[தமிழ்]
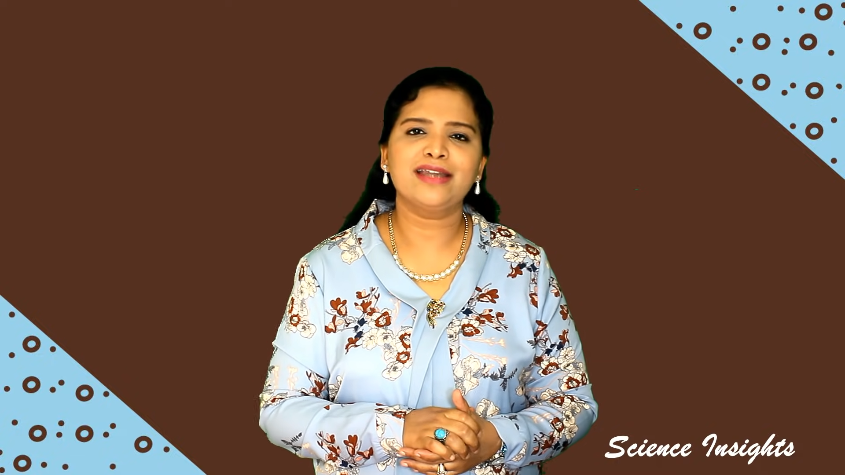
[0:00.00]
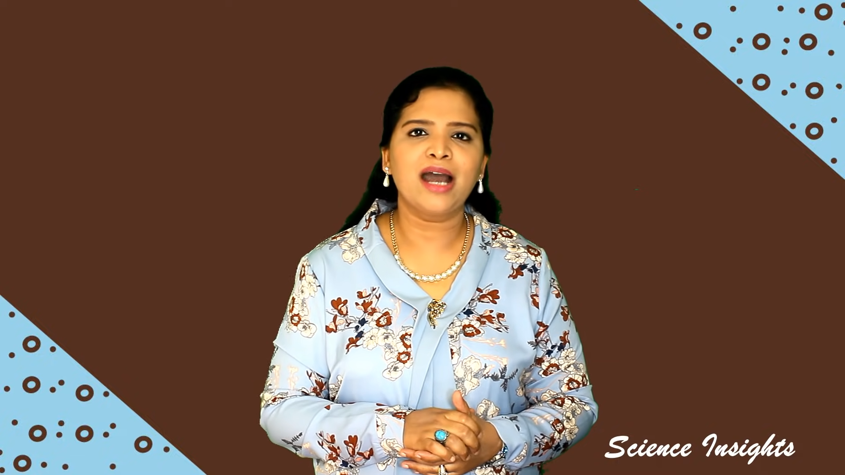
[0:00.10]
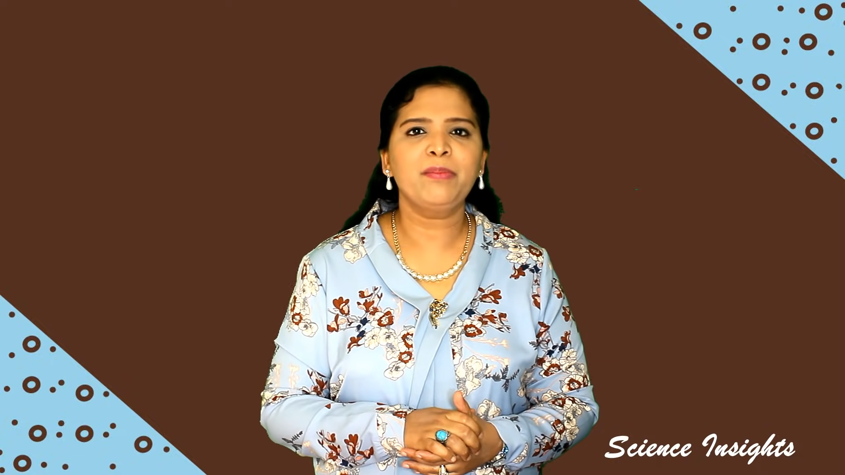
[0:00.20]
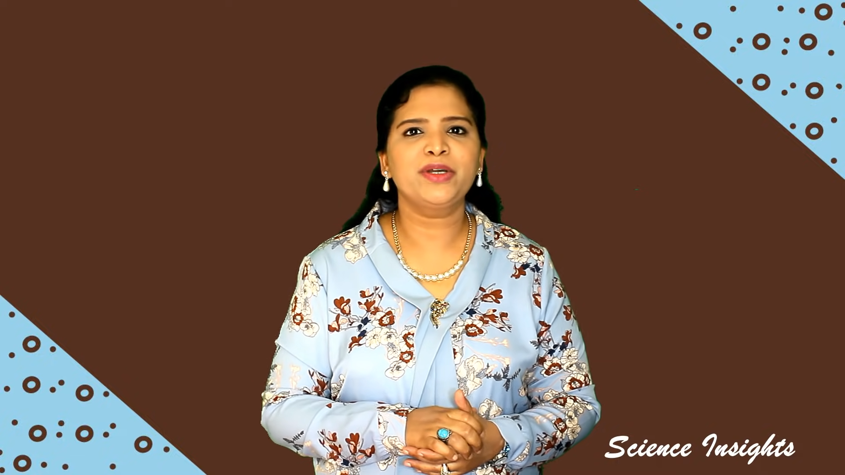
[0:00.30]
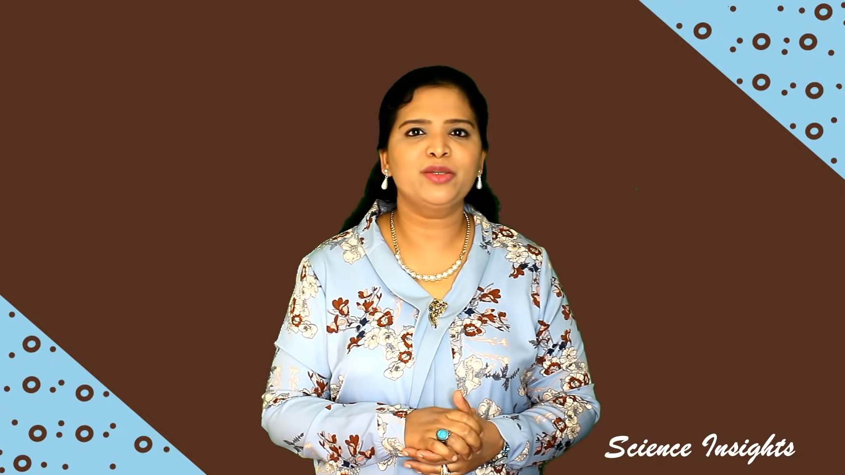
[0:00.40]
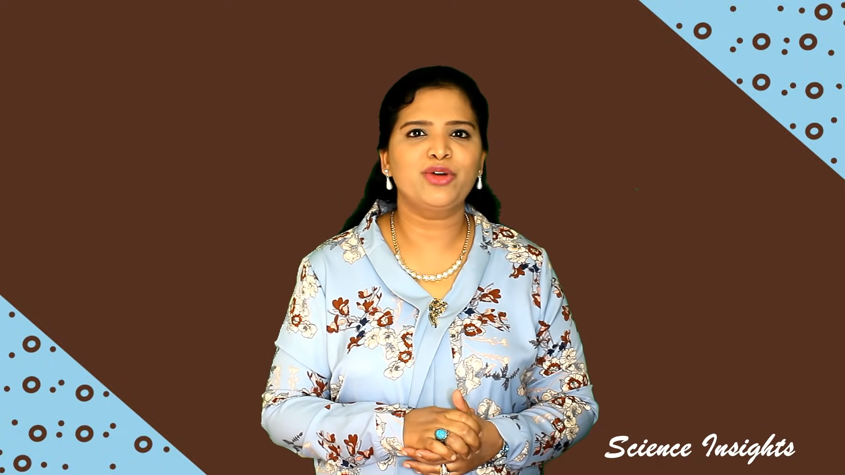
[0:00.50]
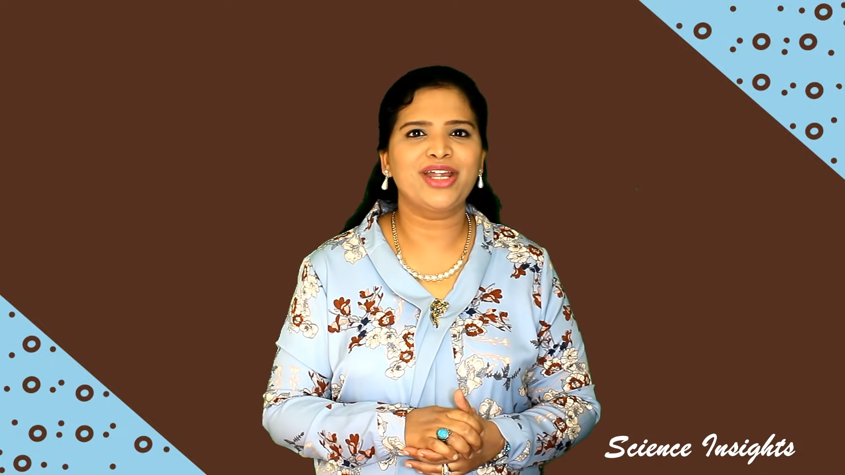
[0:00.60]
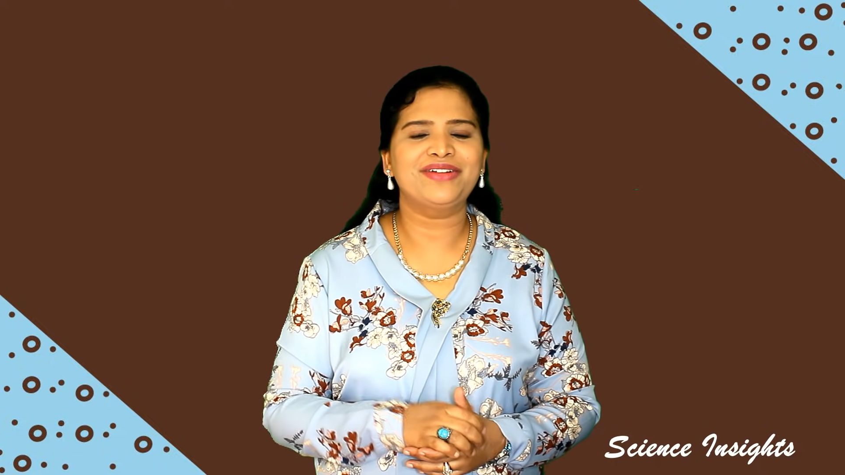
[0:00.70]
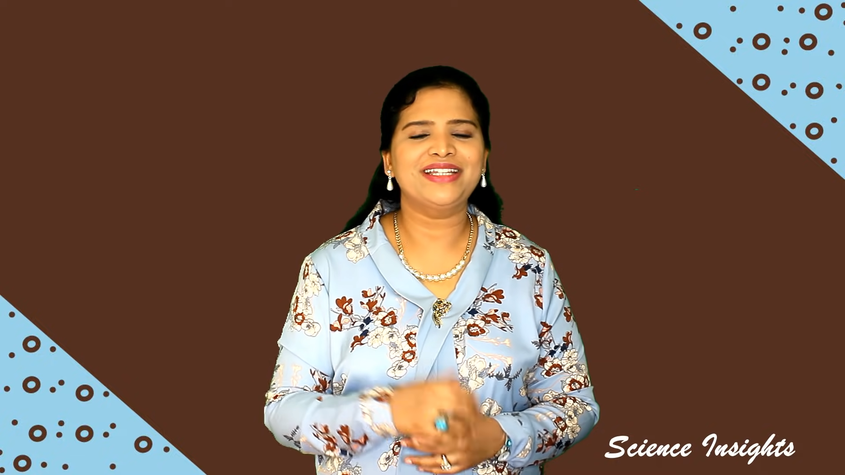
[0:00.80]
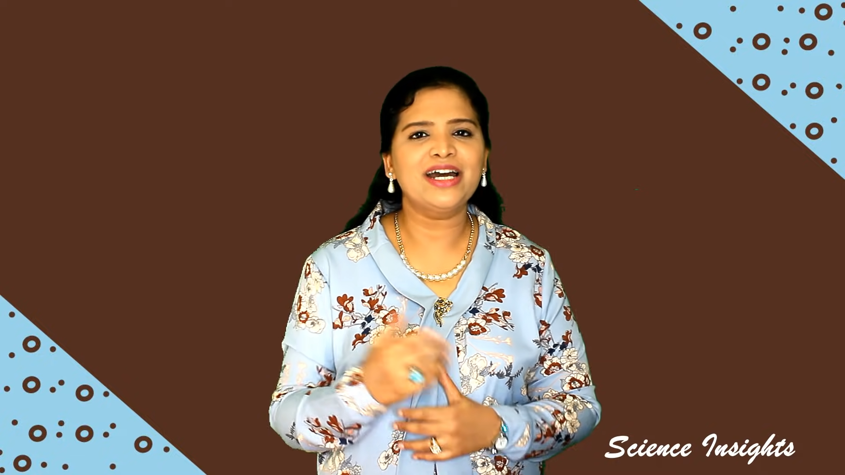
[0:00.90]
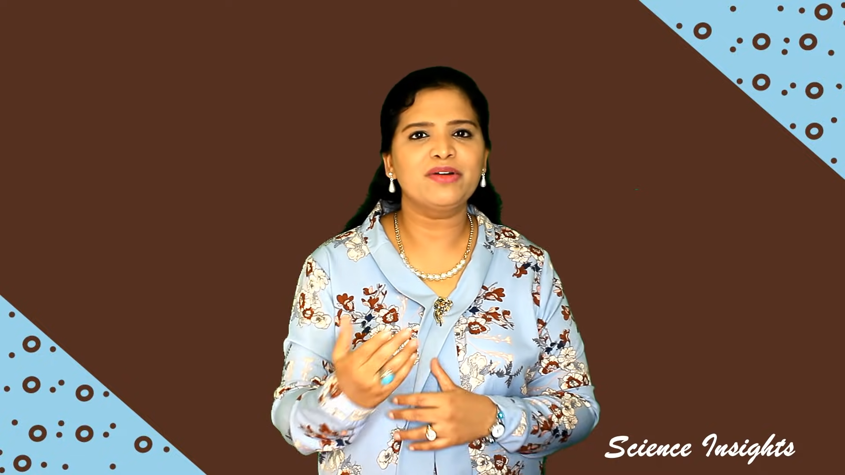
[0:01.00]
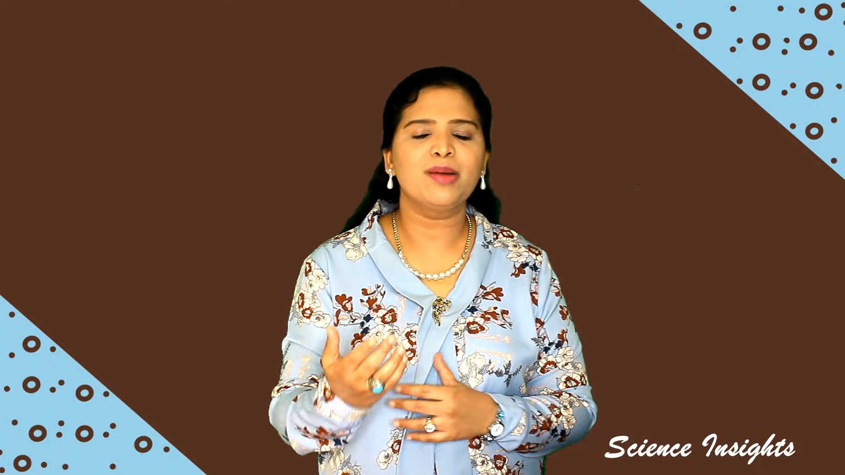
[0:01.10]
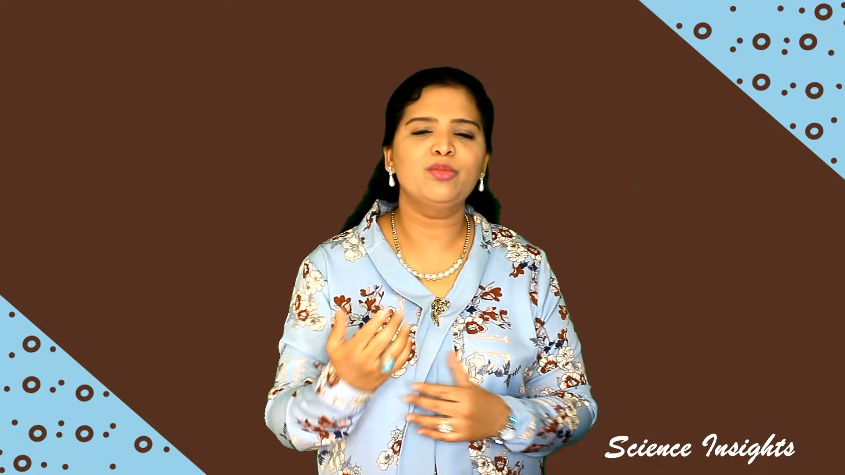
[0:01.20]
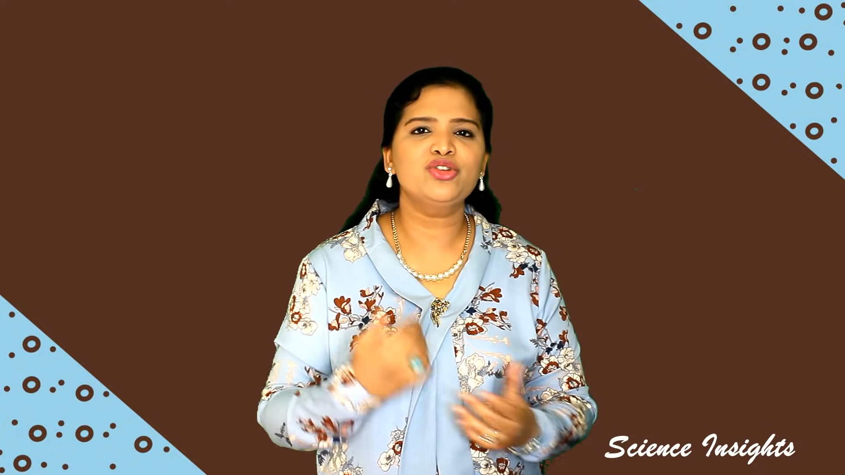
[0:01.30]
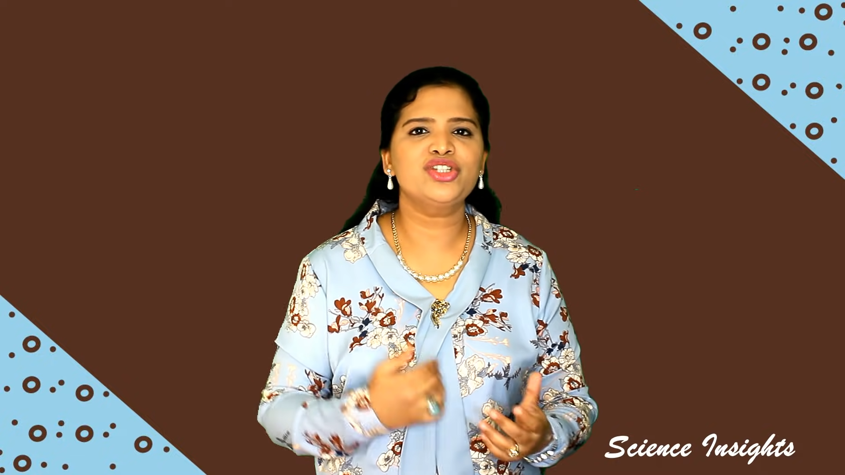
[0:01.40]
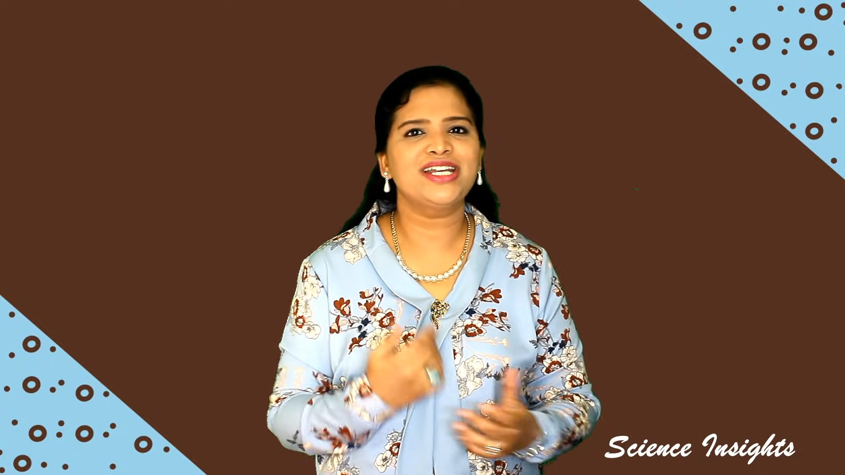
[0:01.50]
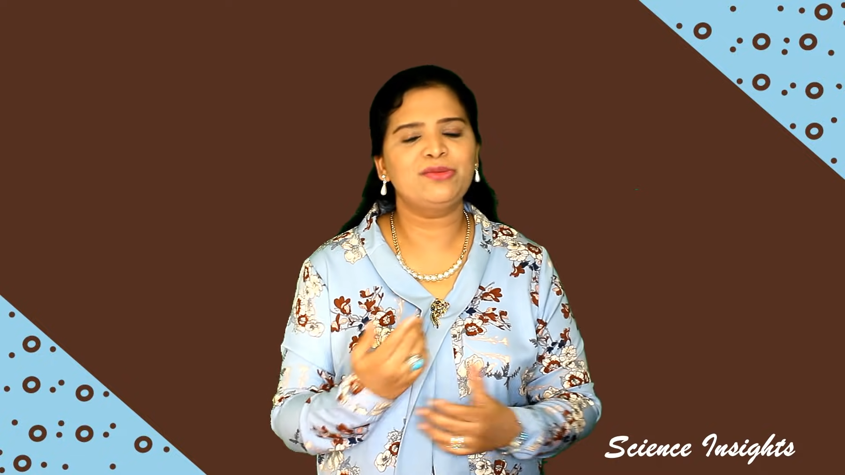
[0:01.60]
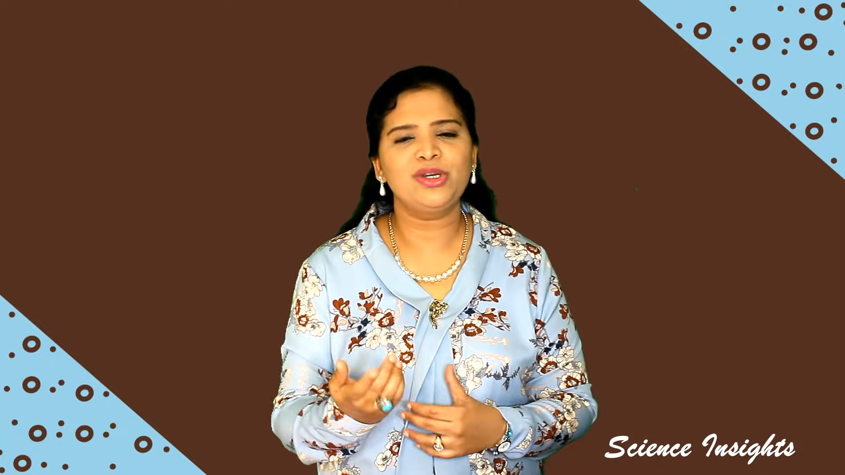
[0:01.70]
நாற்பது முறை வந்து அவங்க மூச்சை